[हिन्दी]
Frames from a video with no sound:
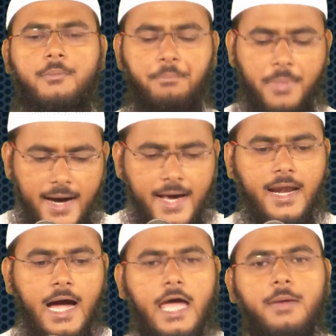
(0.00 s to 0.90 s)
बग़ैर
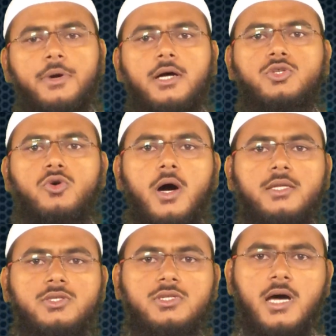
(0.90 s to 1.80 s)
ऐब का जो
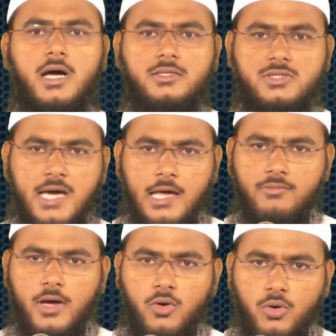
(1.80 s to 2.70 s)
अच्छा
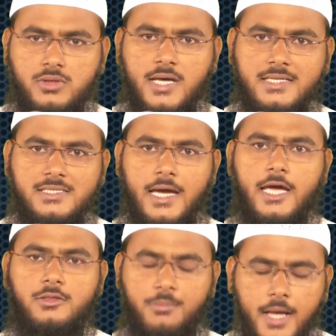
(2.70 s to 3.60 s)
जानवर होता
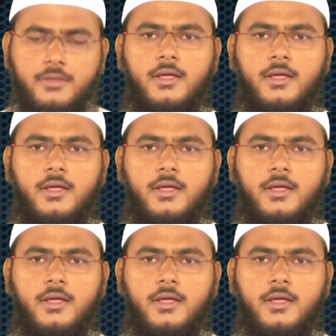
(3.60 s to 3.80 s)
सेहतमंद